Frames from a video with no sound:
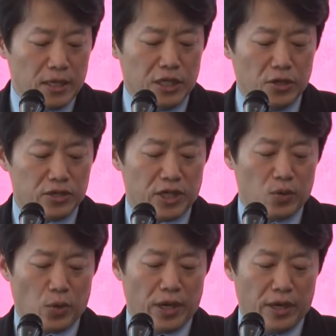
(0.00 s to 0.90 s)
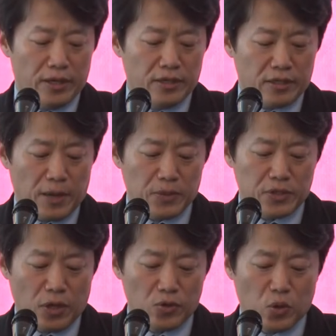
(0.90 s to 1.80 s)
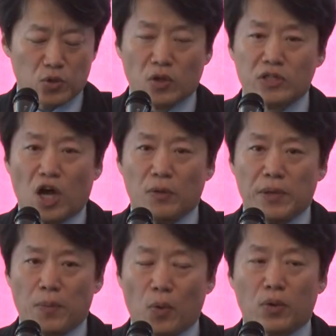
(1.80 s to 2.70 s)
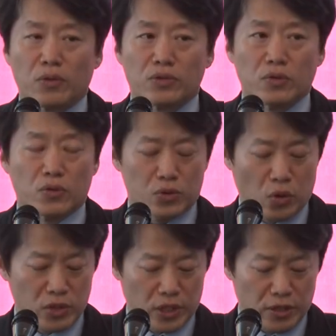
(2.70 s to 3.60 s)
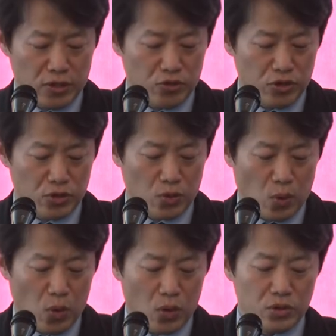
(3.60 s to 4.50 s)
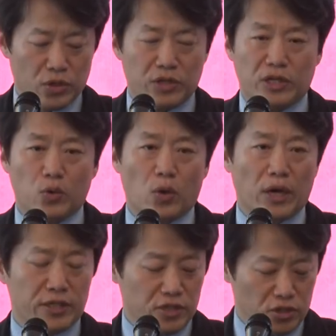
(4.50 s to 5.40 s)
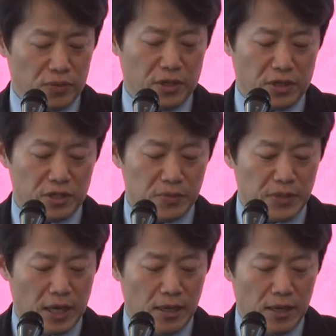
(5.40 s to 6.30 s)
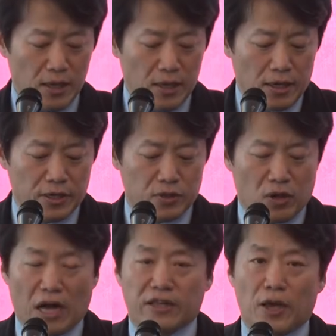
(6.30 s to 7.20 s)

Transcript: 2년차 올해에는 캠퍼스타운 조성 사업이 본격적으로 정착될 수 있도록 저희들이 노력하는 시점이 되겠습니다. 그래서 각